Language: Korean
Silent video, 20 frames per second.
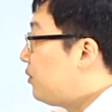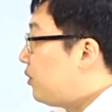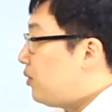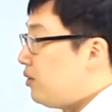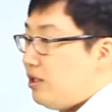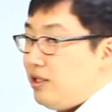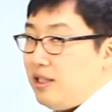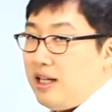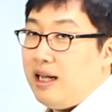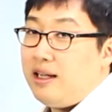
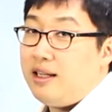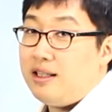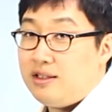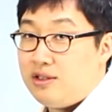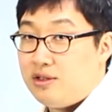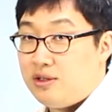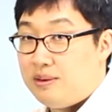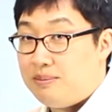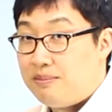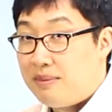소년
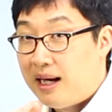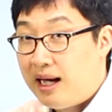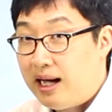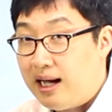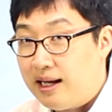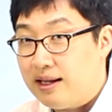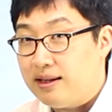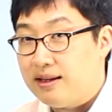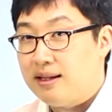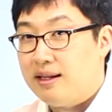
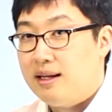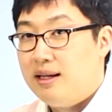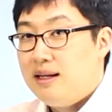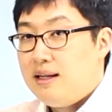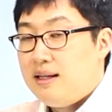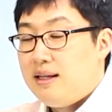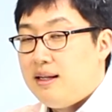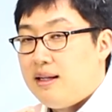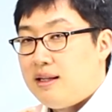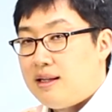하겠지만
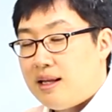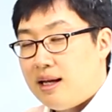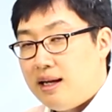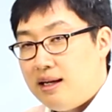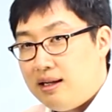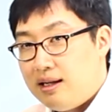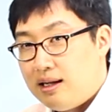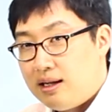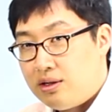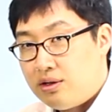
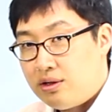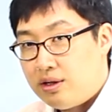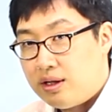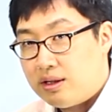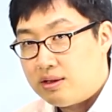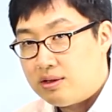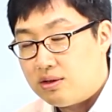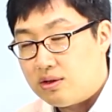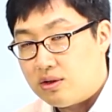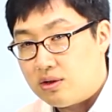
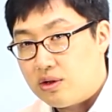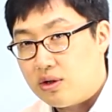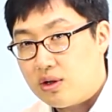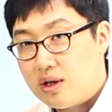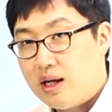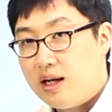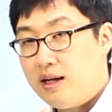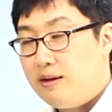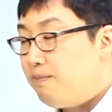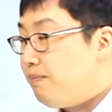이탈리아어에서는
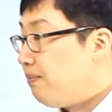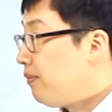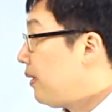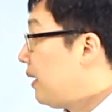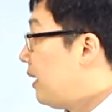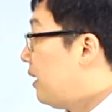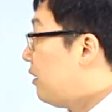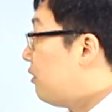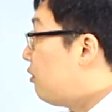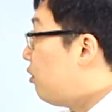어떻게
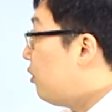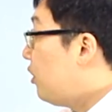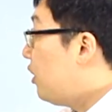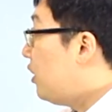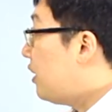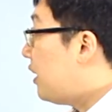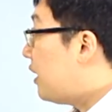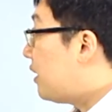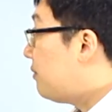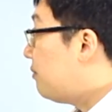
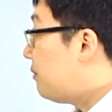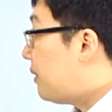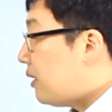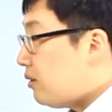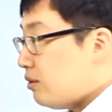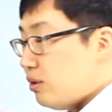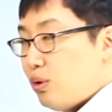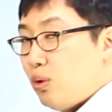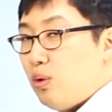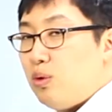소년
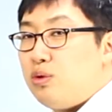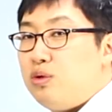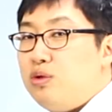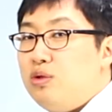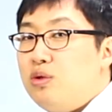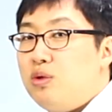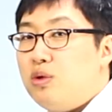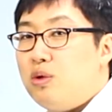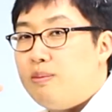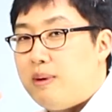아름다운 요
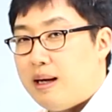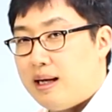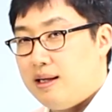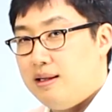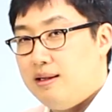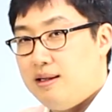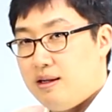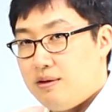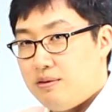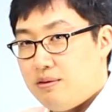순으로
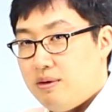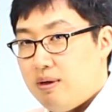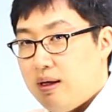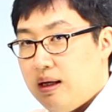말한다고.